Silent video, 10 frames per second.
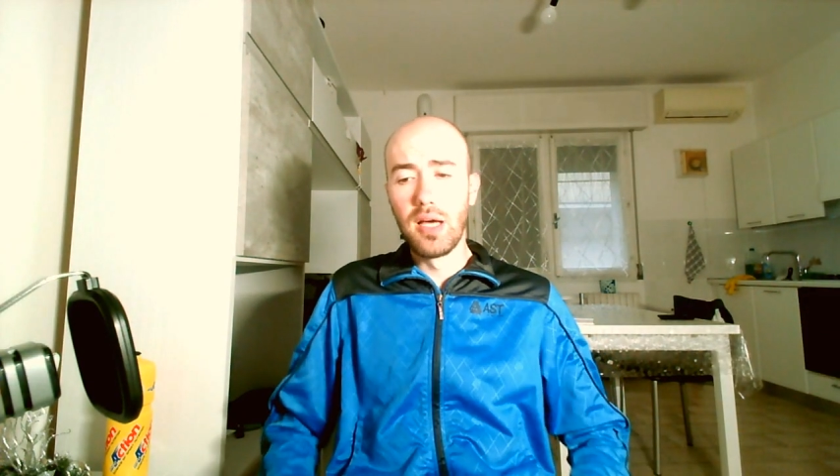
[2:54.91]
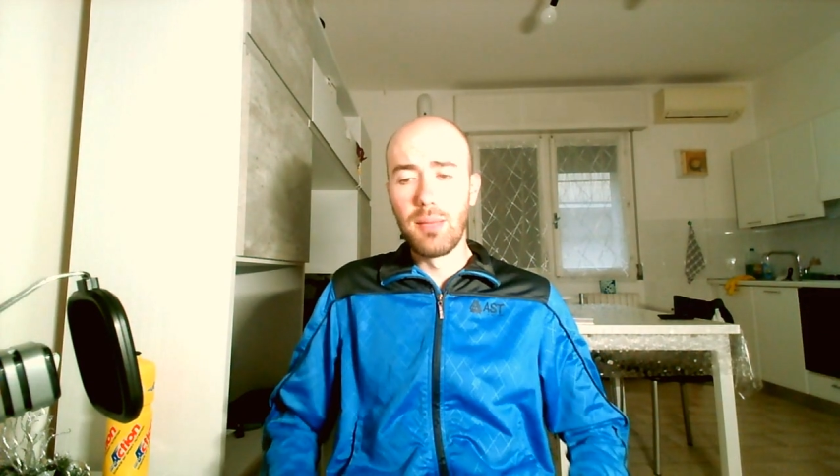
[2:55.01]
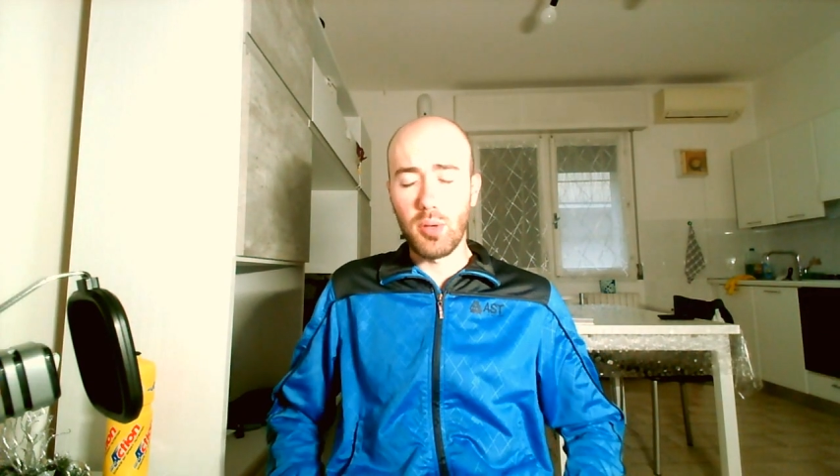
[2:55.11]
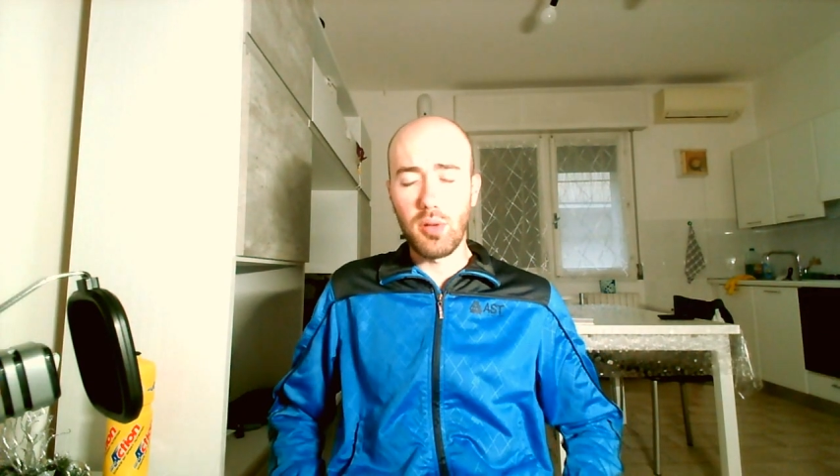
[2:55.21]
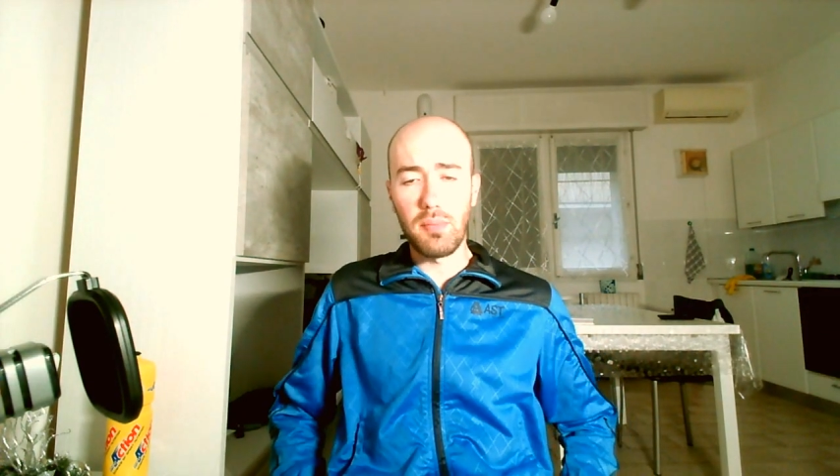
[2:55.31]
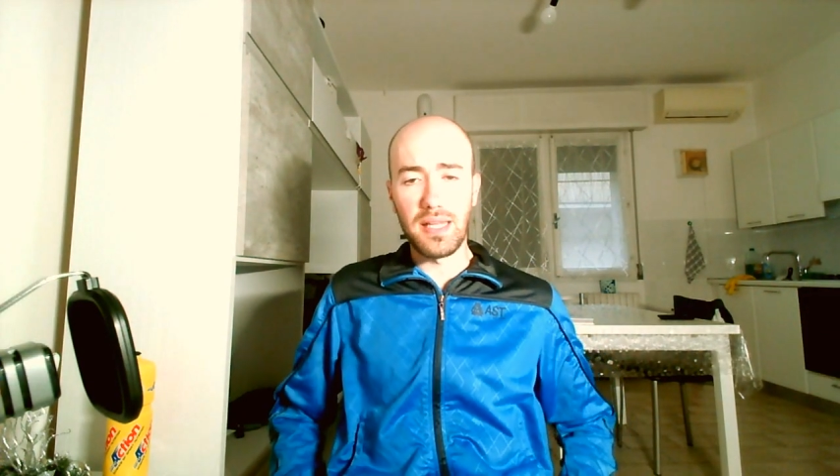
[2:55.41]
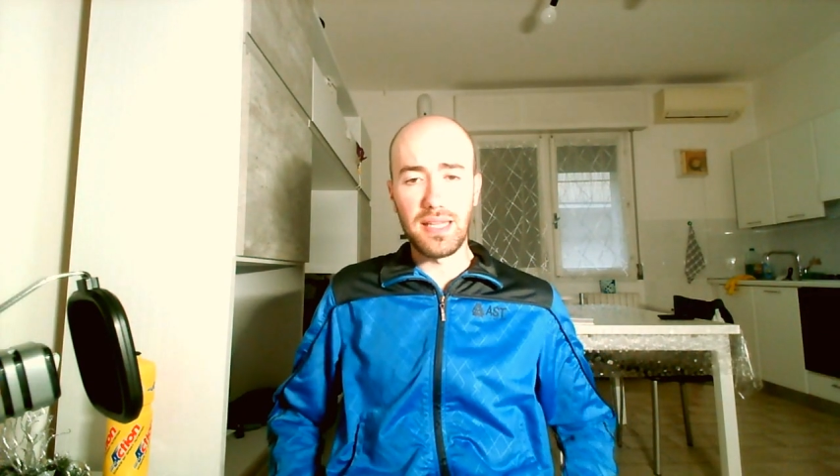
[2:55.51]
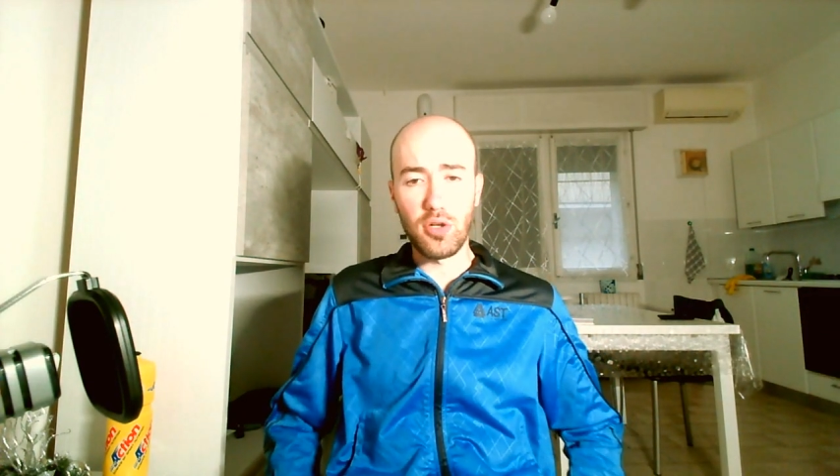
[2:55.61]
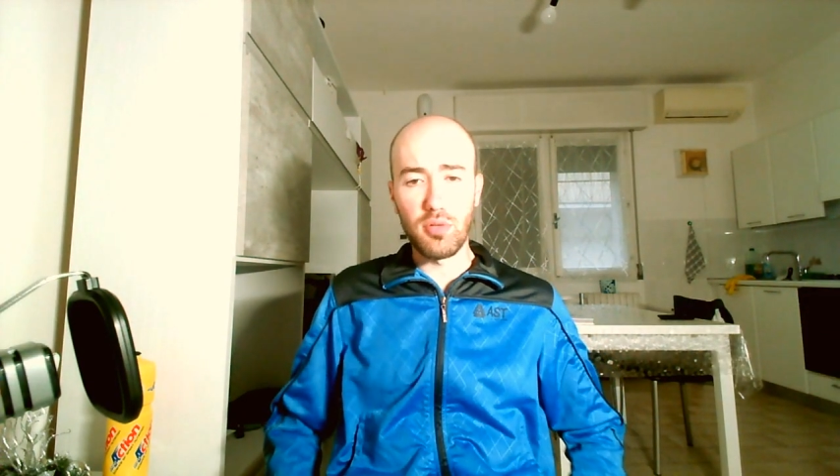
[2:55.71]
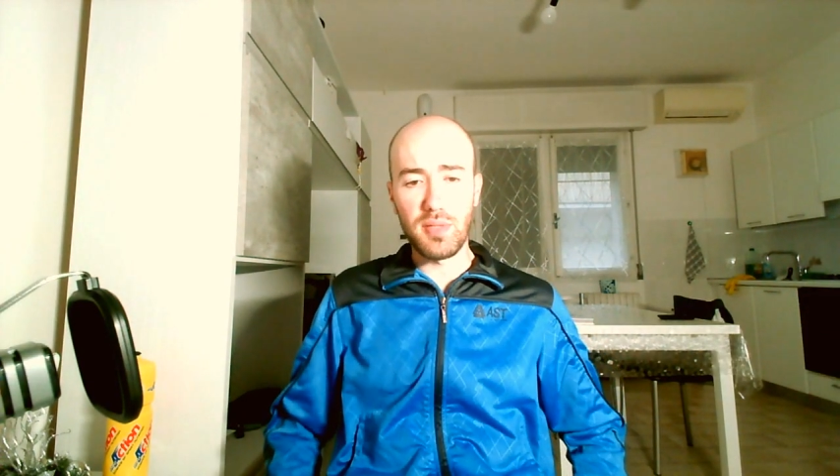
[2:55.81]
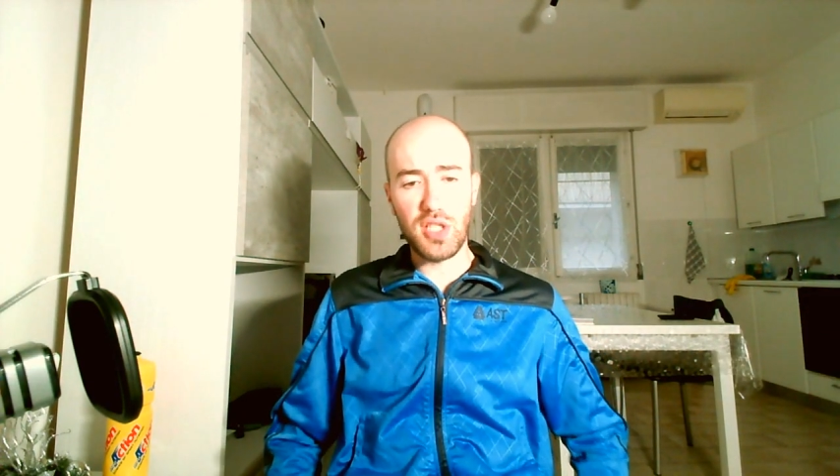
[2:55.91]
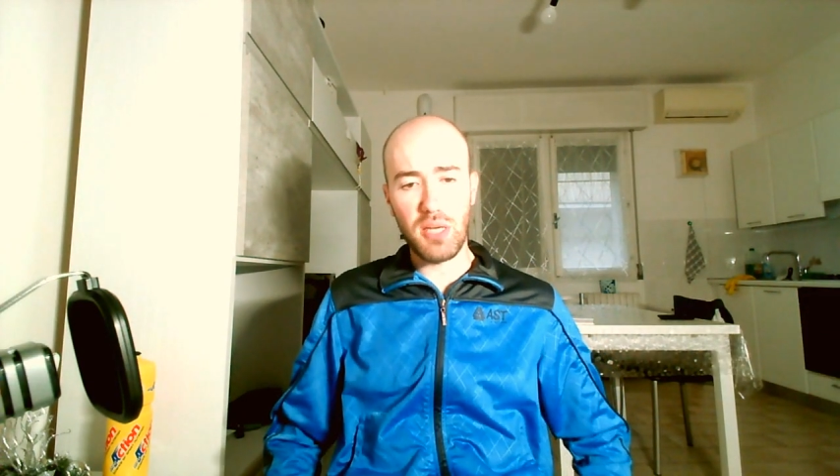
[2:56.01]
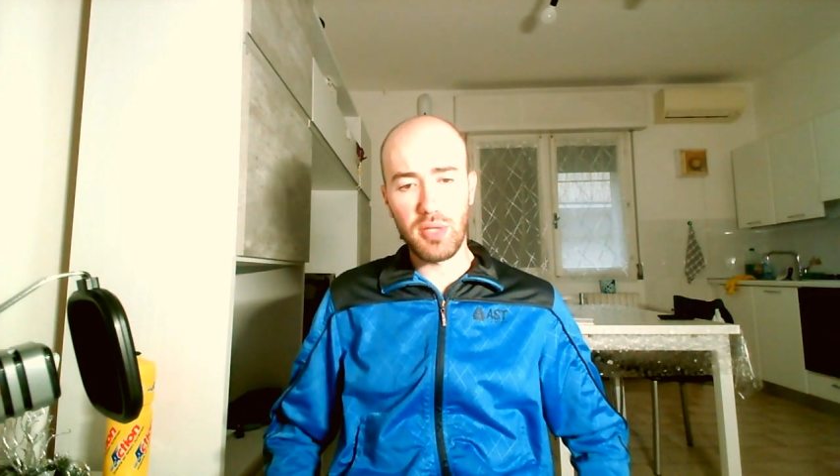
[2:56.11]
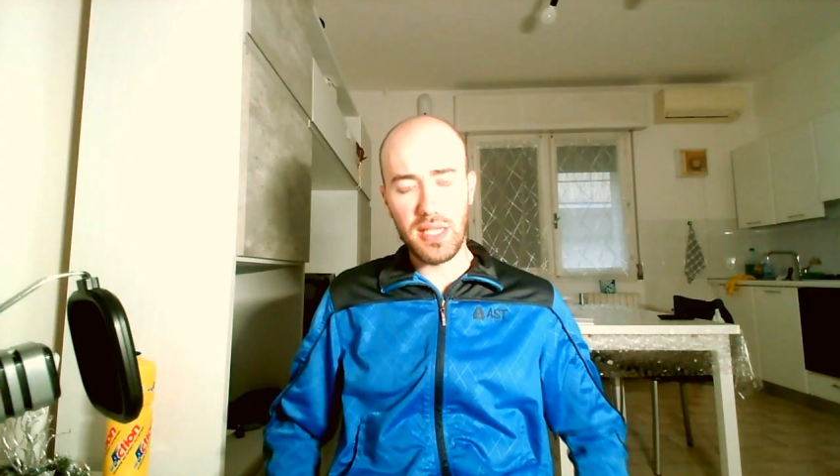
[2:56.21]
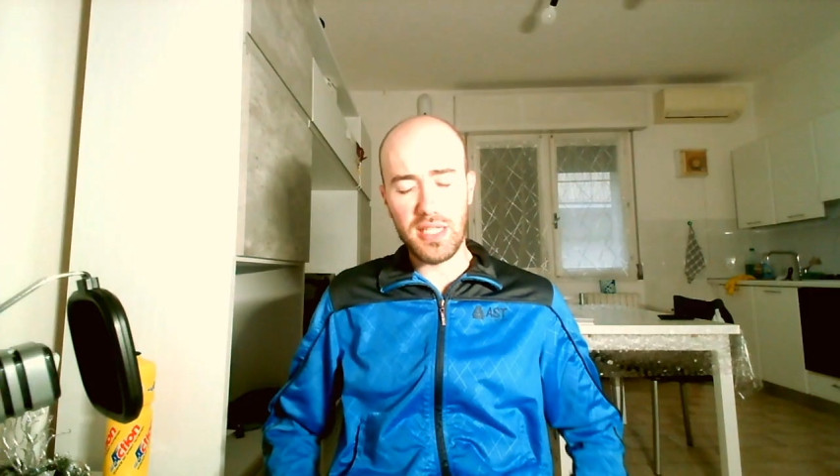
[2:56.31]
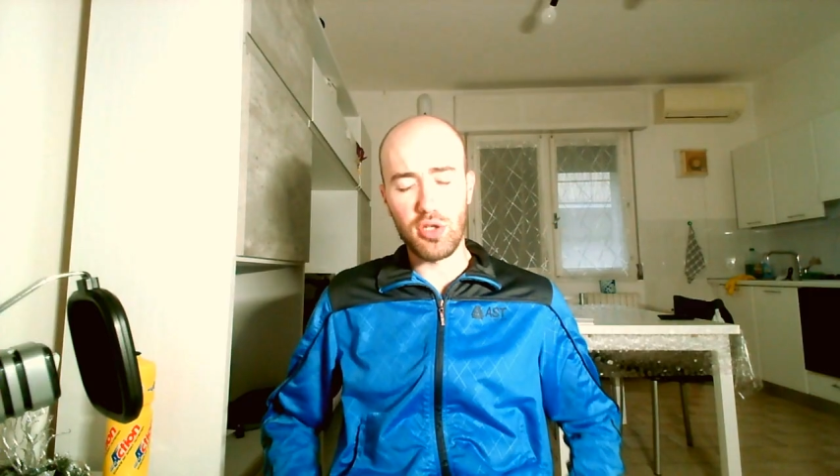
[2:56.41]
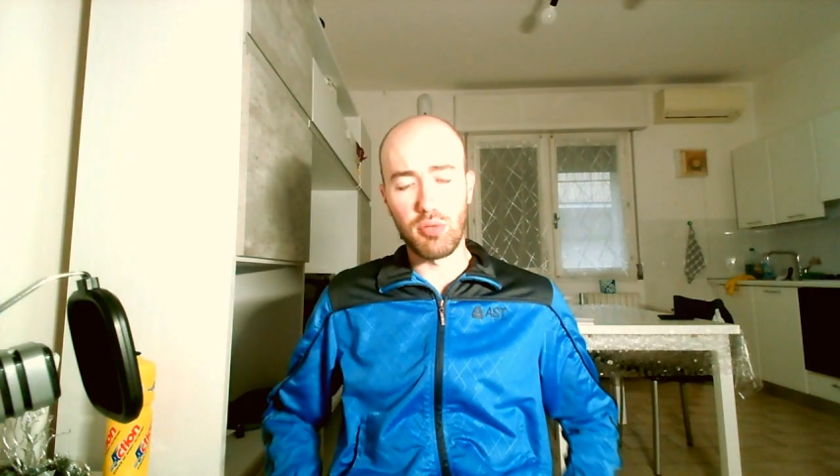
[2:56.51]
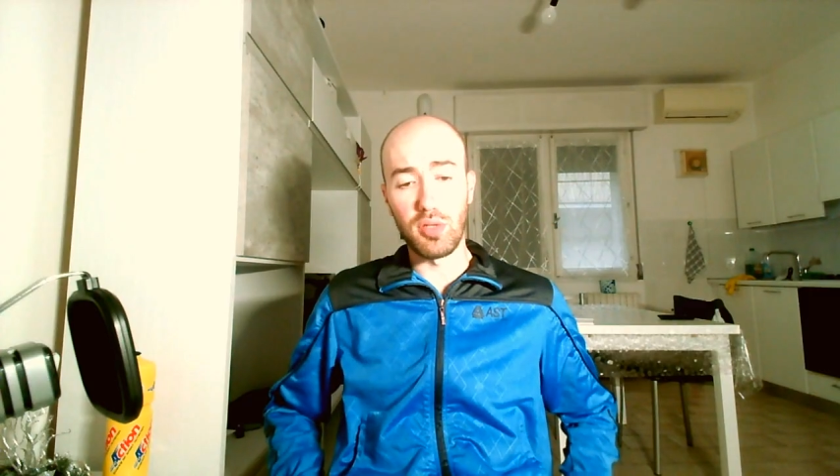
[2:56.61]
probabilmente cominciamo ad essere un